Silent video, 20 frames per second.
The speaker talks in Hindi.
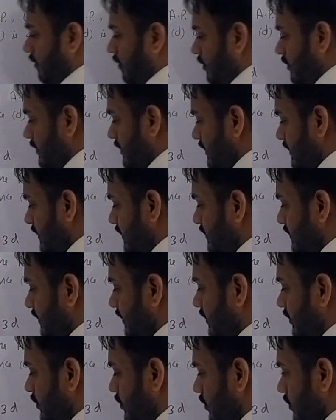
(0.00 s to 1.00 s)
और डी की
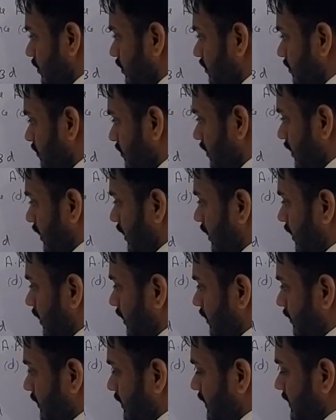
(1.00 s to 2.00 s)

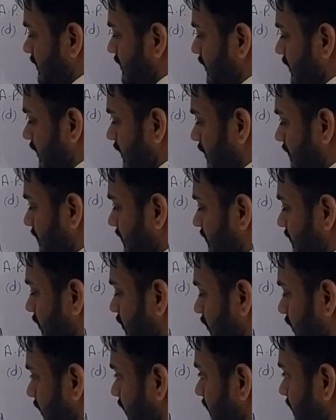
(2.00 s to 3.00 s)
जगह डी की जगह क्या अपनी
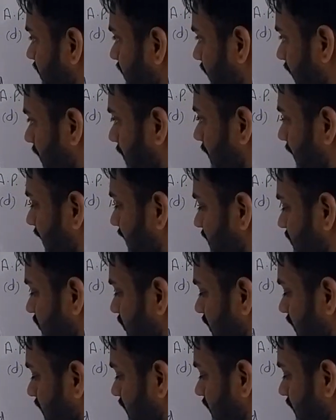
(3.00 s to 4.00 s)
वैल्यू आ रही है माइनस
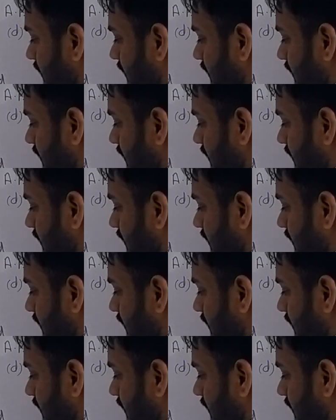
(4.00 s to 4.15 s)
थ्री